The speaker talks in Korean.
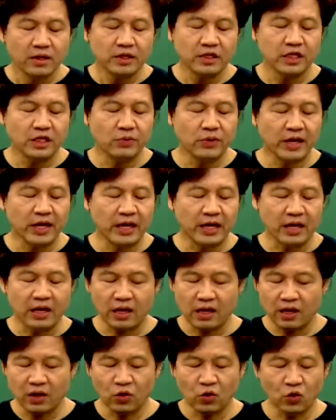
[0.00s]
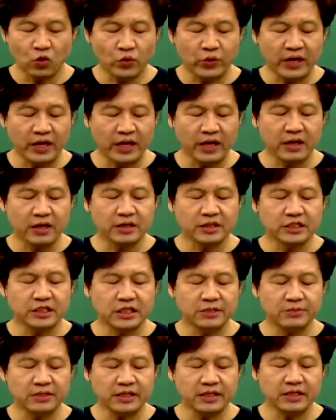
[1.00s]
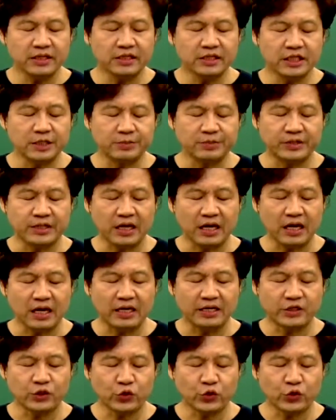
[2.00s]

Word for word: 2회, 5회, 12, 14,